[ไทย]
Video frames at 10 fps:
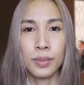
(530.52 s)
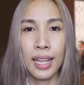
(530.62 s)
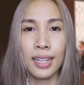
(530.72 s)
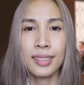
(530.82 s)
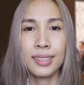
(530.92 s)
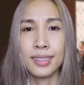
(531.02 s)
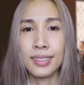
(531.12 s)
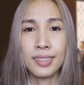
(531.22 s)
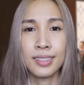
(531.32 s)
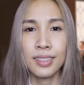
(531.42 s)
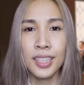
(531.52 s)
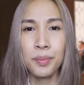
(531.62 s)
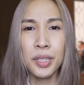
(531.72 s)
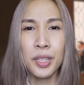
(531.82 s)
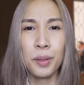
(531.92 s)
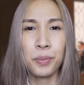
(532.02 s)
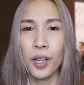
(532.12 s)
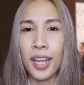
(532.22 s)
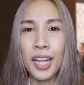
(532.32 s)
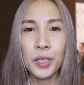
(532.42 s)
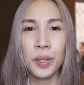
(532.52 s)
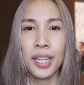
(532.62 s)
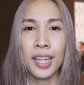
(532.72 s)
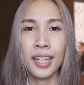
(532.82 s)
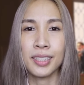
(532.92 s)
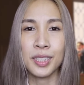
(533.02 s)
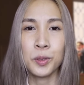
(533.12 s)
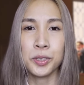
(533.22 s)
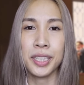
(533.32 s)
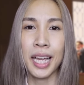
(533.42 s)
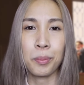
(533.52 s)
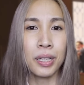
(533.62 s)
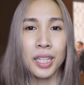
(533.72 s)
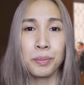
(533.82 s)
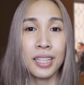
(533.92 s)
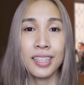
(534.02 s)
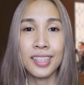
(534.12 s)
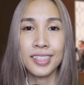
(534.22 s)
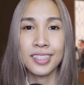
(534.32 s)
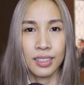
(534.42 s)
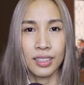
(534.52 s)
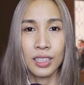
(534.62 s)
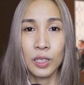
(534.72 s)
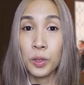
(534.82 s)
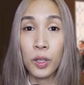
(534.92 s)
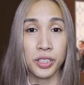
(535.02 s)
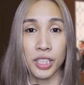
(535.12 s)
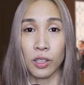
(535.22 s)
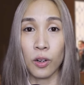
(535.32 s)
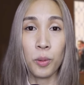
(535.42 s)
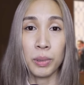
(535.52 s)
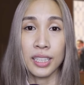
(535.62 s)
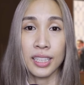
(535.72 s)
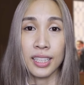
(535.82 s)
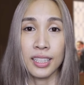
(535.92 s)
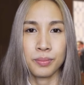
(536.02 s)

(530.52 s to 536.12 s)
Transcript: ลักษณ์หนึ่งที่ไม่ยอมปล่อยให้ตัวเองสนุกสนานเพลิดเพลินหรือหลุดออกจากกรอบเลย